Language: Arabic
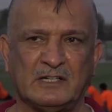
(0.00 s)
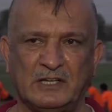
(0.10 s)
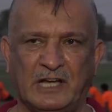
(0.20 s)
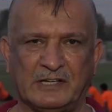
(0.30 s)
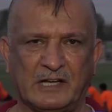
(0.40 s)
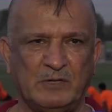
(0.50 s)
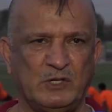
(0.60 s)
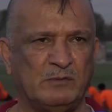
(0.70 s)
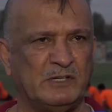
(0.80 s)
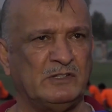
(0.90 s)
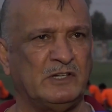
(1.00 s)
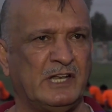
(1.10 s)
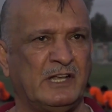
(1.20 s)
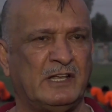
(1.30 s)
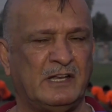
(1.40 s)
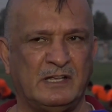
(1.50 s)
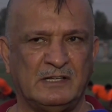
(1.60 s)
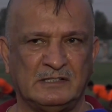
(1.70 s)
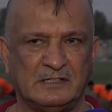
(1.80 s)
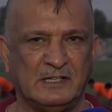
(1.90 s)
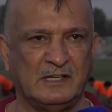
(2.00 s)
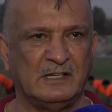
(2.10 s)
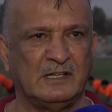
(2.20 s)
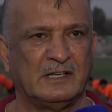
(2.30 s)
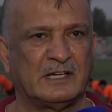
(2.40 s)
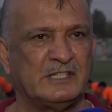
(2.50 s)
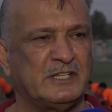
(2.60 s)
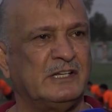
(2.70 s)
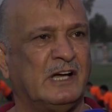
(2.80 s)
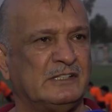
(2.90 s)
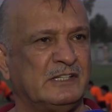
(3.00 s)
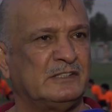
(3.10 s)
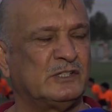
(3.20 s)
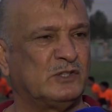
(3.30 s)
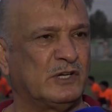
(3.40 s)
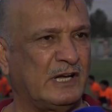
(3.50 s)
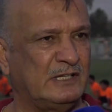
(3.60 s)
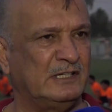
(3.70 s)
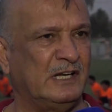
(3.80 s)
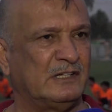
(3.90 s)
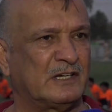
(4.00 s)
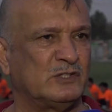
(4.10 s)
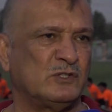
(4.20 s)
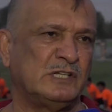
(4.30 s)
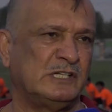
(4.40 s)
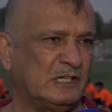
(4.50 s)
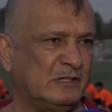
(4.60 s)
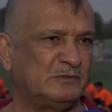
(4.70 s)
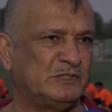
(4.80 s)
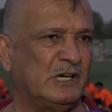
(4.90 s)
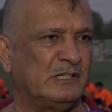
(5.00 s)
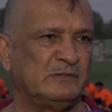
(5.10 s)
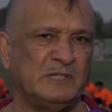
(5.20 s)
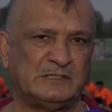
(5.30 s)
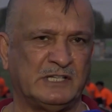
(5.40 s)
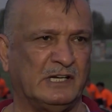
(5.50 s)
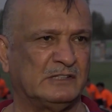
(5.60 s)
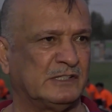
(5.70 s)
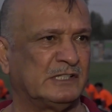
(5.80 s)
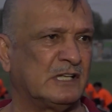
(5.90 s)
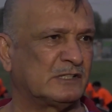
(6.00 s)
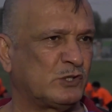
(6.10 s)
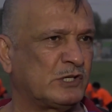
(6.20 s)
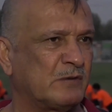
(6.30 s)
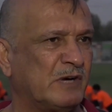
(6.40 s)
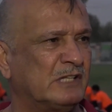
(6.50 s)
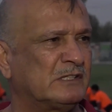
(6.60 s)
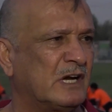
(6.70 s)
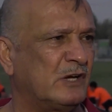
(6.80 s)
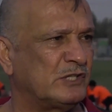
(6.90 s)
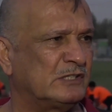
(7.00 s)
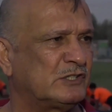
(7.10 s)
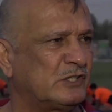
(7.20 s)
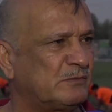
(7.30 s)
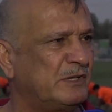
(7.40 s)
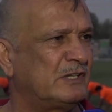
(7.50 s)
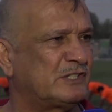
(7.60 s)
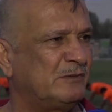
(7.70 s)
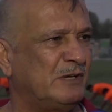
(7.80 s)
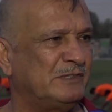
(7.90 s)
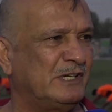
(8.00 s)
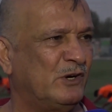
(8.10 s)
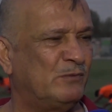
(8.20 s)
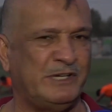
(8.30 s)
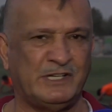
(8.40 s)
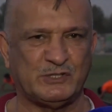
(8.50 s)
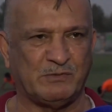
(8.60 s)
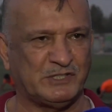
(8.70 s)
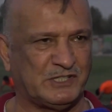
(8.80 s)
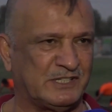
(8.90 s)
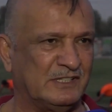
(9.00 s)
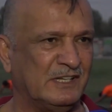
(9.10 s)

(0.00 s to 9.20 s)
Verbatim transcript: يعني قبل يوم انه رئيس النادي دكتور علي يعني الرجل ده يتعب جاهد بالاتحاد قلت له السكر مالتنا راح يصعد 600 ل 700 يوميا نسمع شكل